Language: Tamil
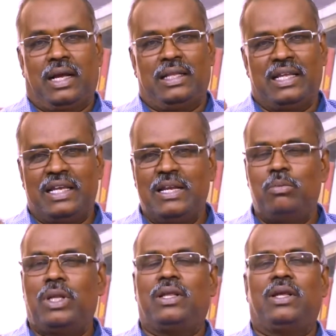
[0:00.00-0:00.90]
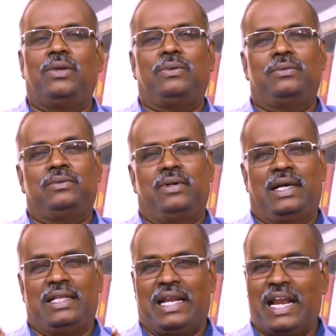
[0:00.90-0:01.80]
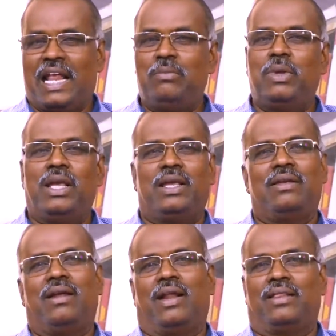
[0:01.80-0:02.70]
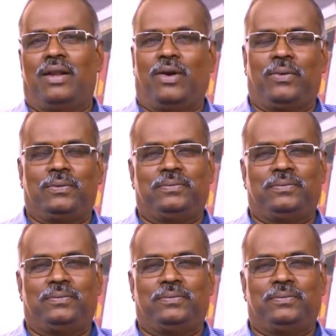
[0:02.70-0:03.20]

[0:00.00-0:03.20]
அந்த இன்பத்தையும் அந்த நன்மையையும் இழந்துடுறோம்